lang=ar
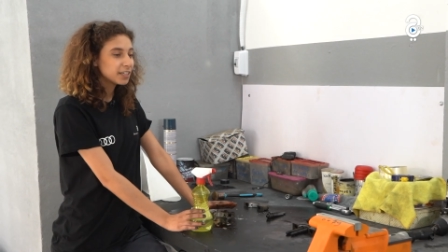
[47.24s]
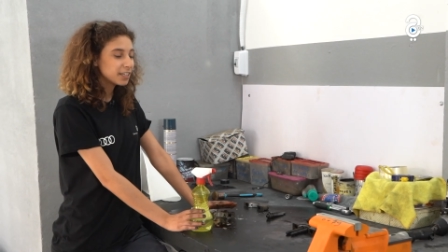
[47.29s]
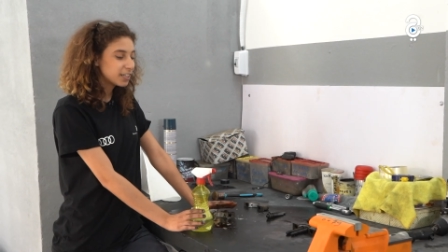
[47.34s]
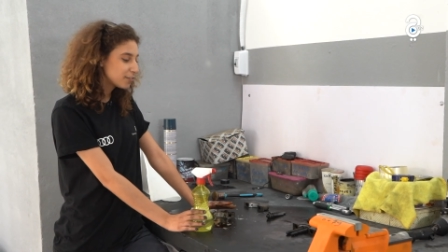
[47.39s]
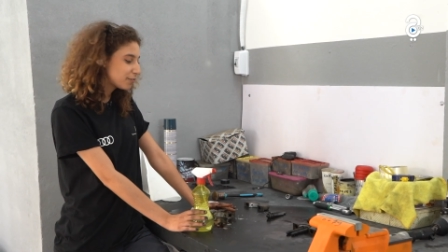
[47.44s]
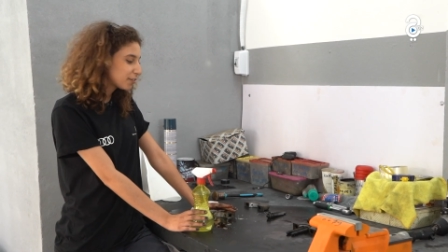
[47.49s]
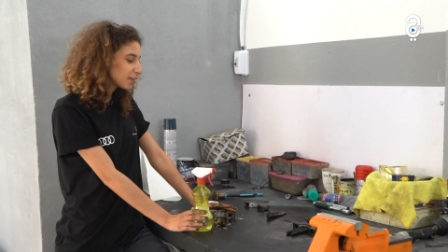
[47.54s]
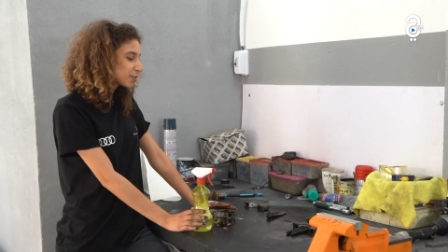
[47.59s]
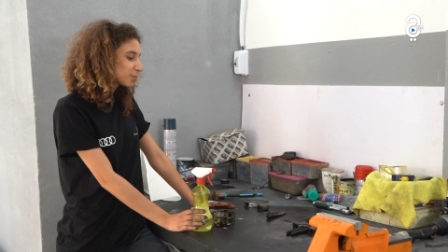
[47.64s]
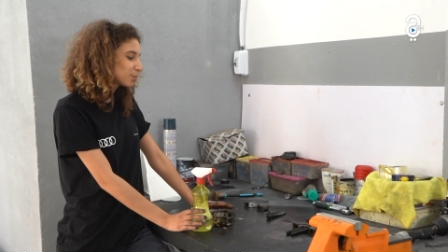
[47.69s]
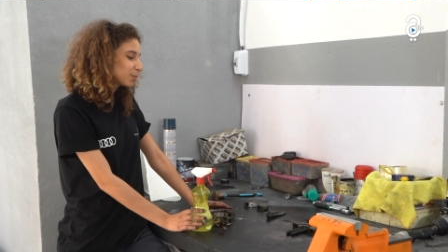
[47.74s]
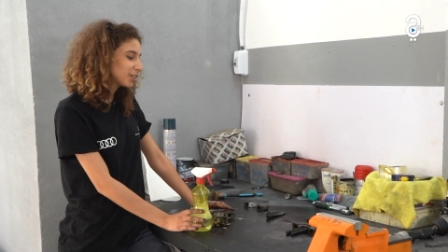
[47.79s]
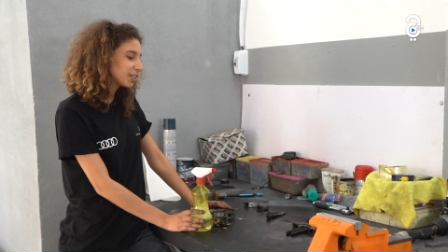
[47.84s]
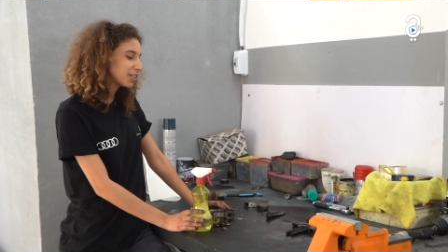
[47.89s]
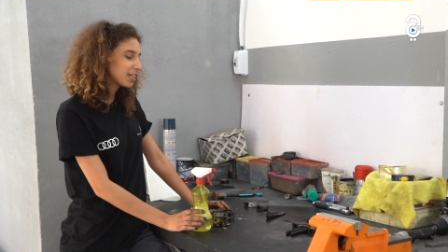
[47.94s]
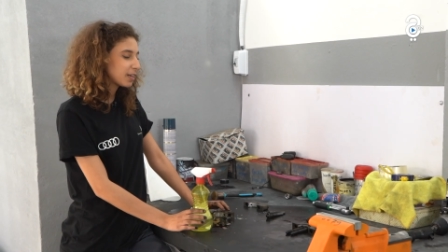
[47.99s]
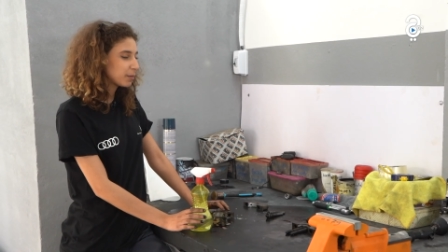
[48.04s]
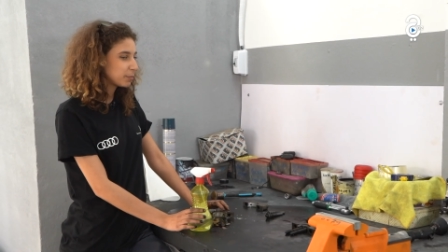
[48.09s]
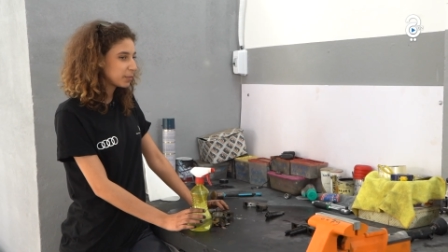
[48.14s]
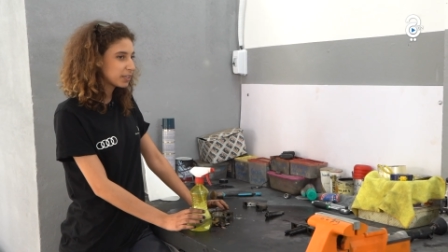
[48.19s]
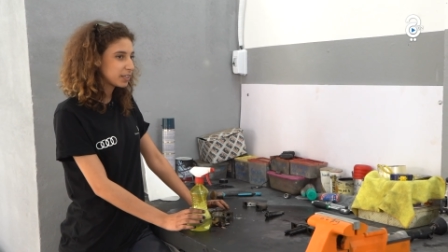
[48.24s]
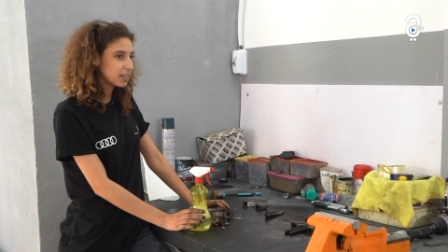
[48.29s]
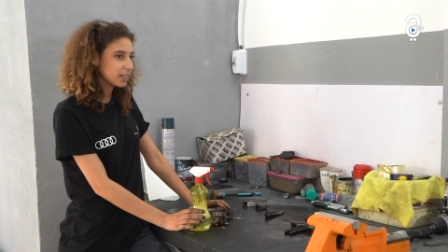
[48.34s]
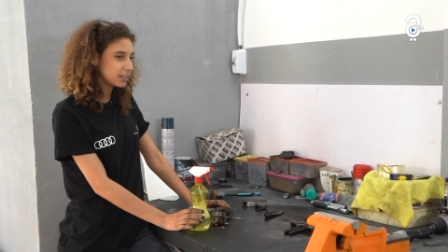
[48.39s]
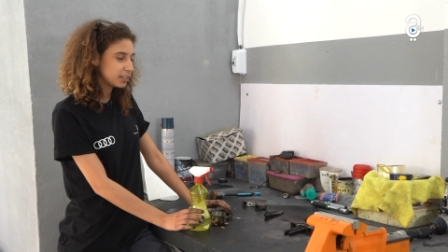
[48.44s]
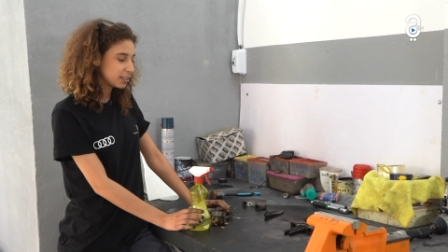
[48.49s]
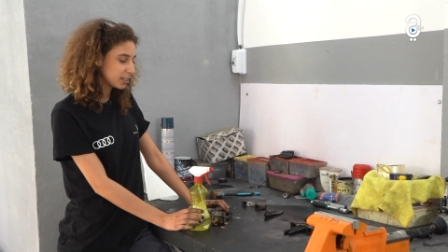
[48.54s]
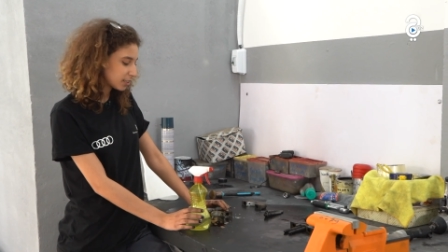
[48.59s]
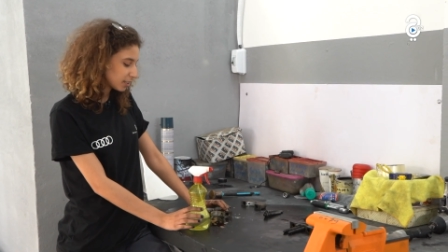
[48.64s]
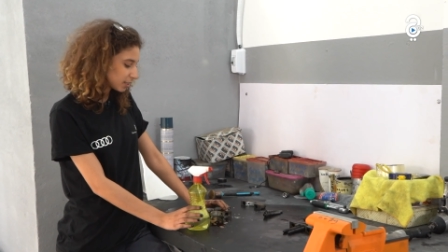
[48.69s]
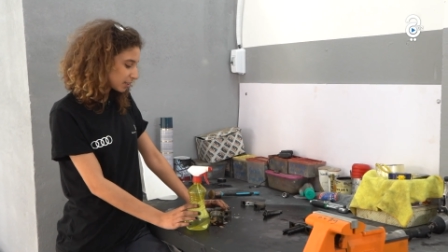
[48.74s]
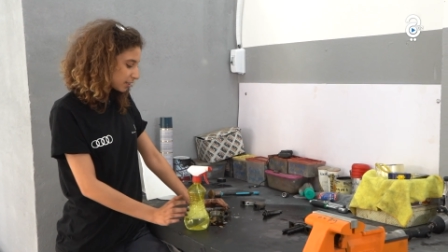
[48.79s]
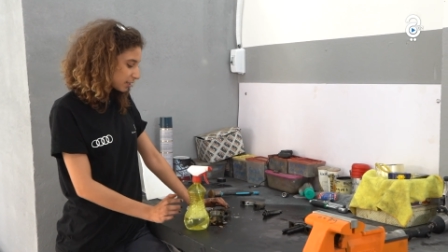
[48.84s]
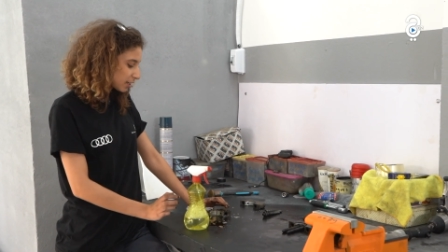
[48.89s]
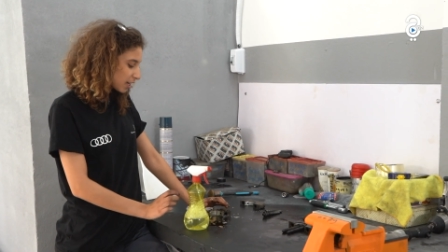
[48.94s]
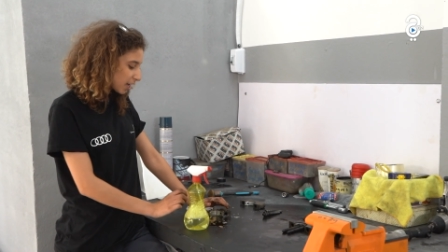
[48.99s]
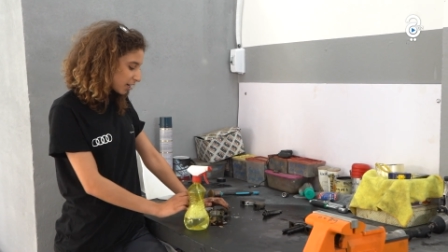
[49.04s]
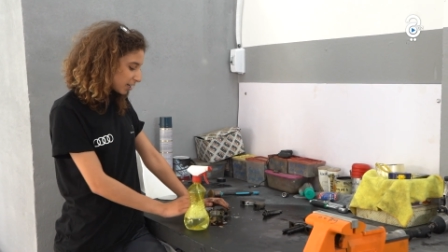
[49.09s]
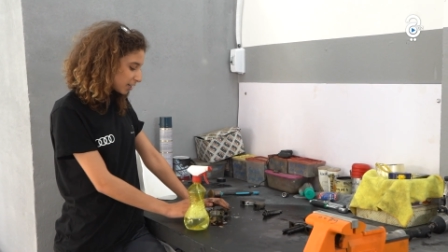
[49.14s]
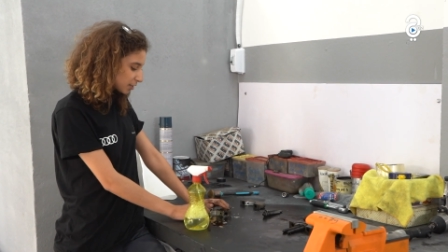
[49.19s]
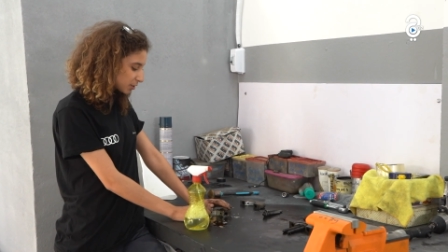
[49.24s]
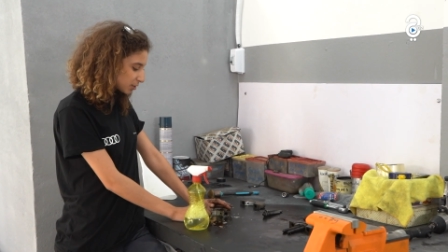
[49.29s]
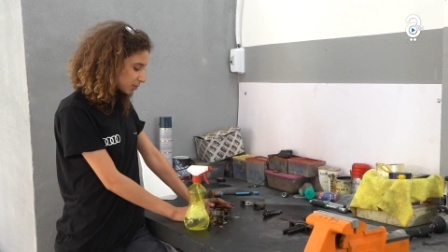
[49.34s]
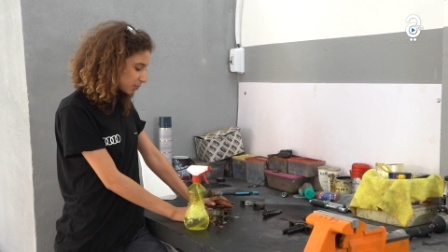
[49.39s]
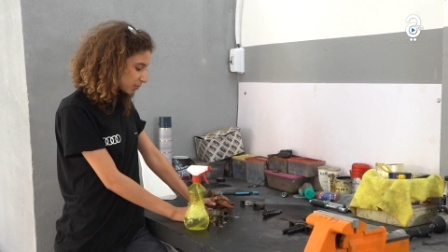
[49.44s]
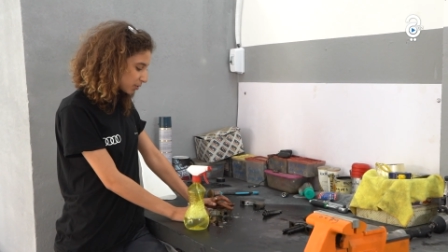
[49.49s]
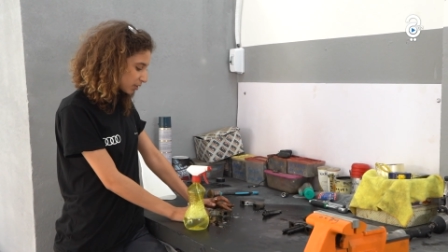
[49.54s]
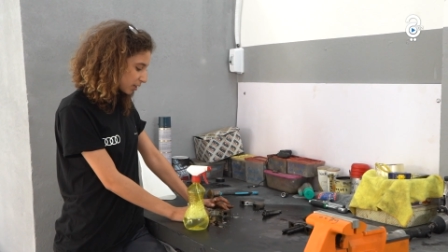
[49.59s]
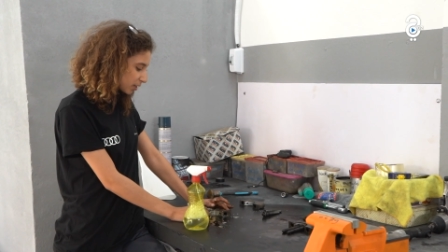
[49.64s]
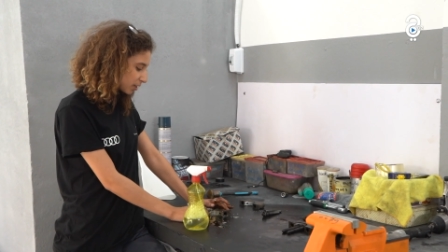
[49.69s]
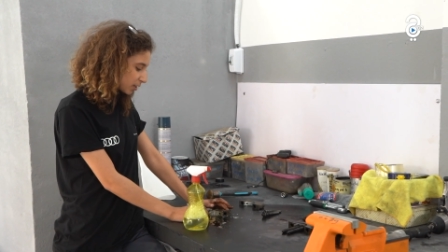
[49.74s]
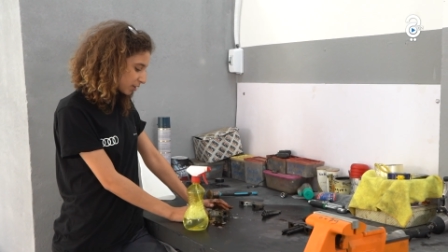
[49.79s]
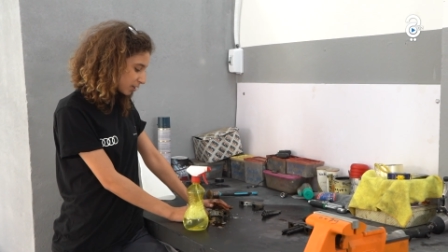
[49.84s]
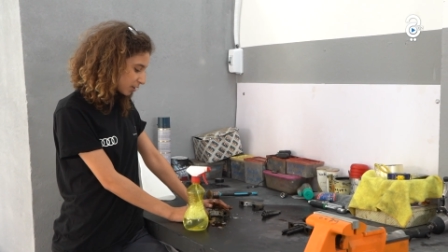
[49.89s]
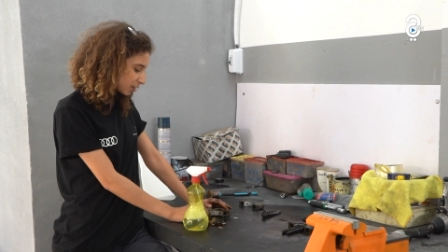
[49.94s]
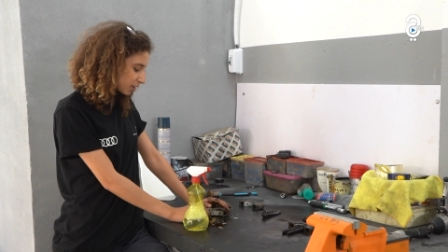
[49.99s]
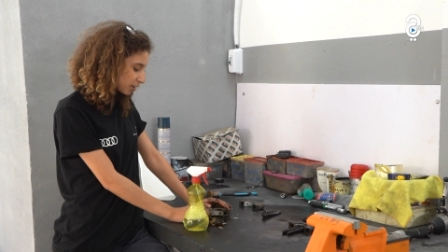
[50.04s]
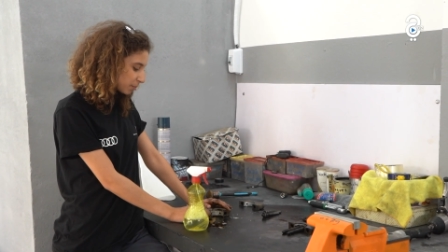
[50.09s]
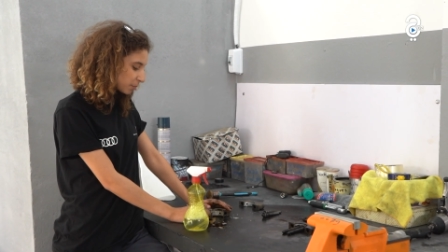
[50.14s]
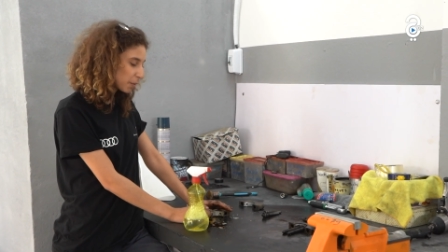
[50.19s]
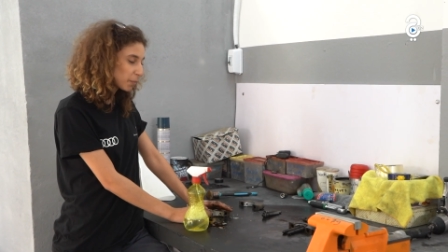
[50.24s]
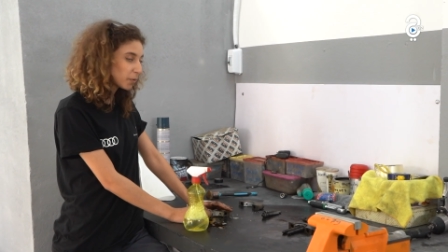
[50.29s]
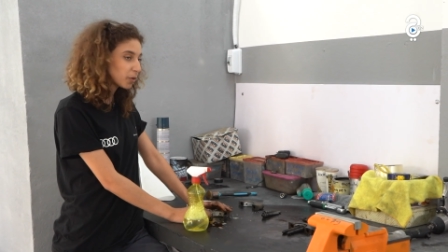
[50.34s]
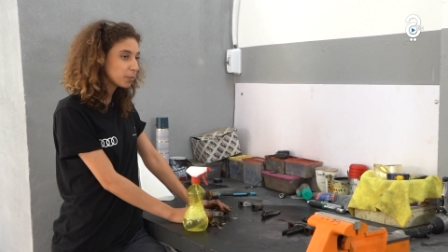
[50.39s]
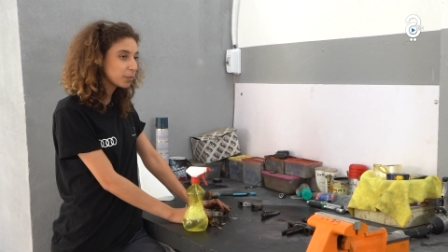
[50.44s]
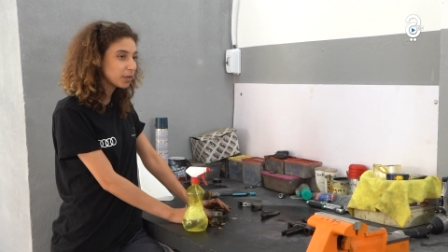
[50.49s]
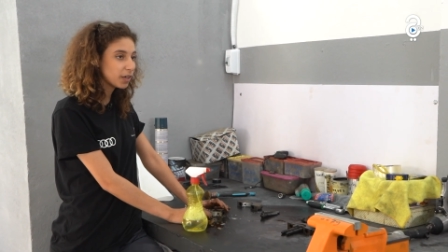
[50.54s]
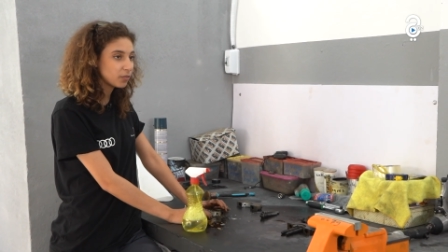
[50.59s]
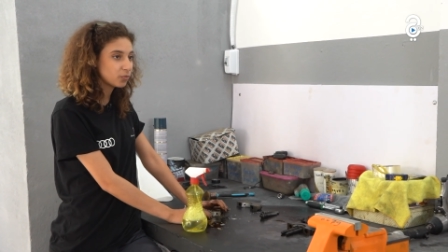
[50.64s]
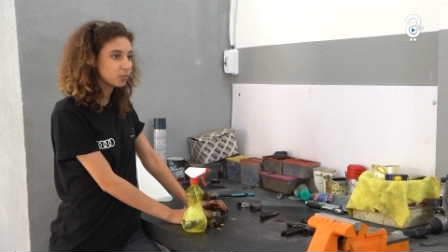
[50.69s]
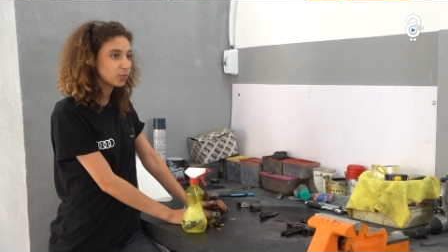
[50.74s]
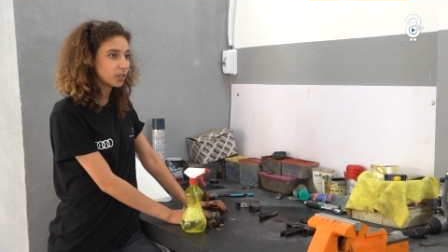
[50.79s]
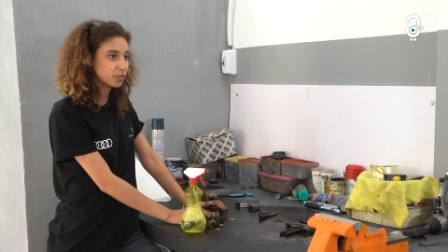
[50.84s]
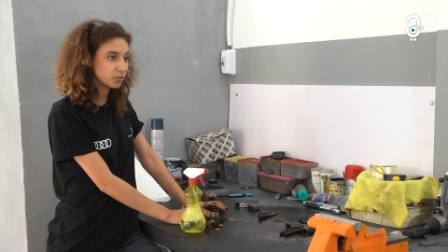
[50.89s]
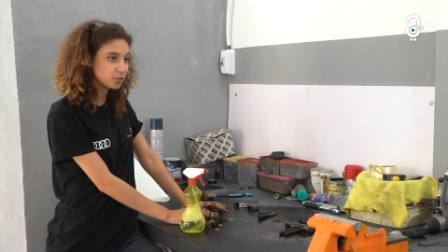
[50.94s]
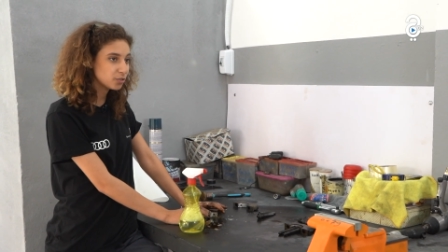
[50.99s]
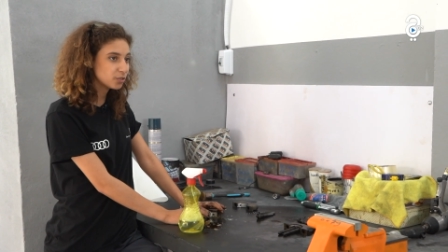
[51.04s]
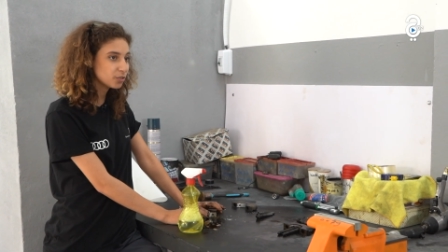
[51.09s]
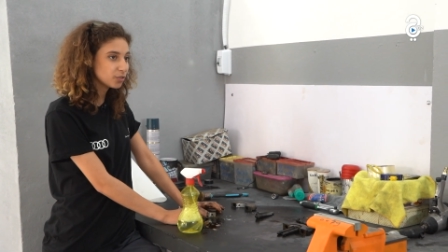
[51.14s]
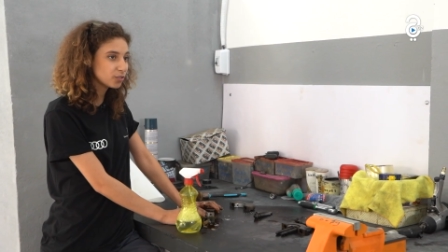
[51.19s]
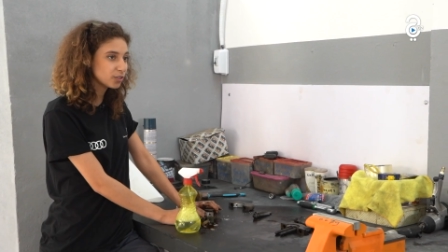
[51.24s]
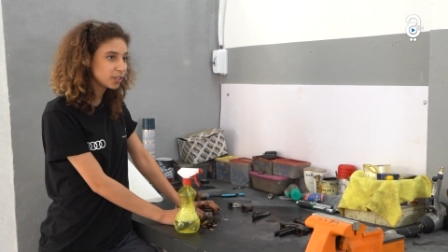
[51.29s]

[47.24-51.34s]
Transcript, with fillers: كيفاش بديت لا ميكانيك نهار اللي جبت ما بروميير فواتور